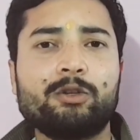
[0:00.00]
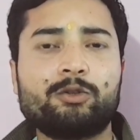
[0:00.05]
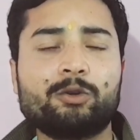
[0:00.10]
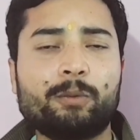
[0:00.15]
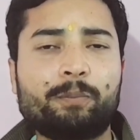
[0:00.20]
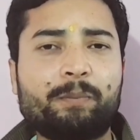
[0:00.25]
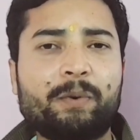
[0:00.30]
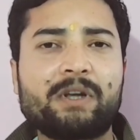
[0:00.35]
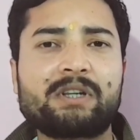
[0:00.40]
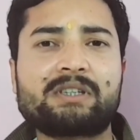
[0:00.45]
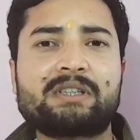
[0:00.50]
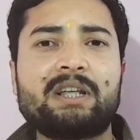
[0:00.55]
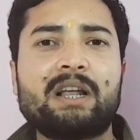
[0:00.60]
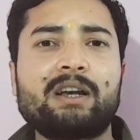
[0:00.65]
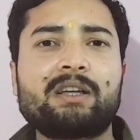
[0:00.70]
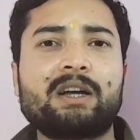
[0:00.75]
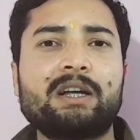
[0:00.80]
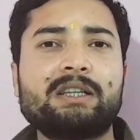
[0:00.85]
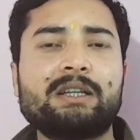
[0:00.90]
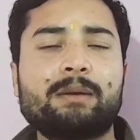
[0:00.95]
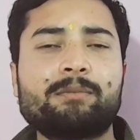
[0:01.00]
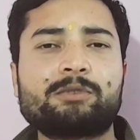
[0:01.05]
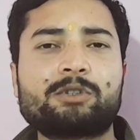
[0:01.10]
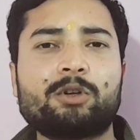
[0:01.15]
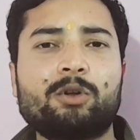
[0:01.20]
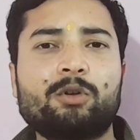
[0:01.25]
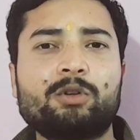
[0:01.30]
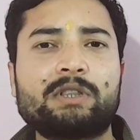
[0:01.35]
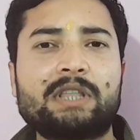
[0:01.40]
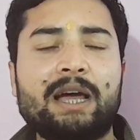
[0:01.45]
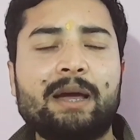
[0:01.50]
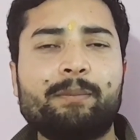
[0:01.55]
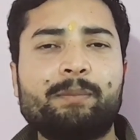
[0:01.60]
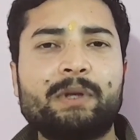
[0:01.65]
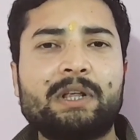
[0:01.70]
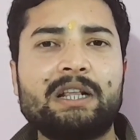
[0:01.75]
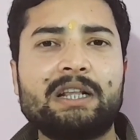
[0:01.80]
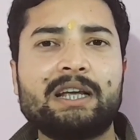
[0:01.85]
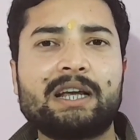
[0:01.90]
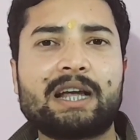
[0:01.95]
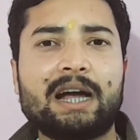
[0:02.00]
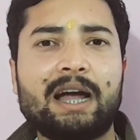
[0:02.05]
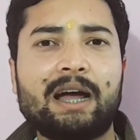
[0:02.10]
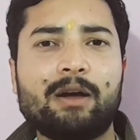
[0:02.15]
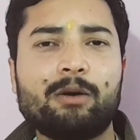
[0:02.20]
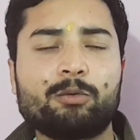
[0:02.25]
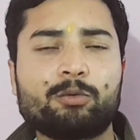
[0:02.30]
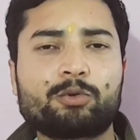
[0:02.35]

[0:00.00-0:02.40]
जो पर्सनल कंजम्पशन होता है बिल्ली का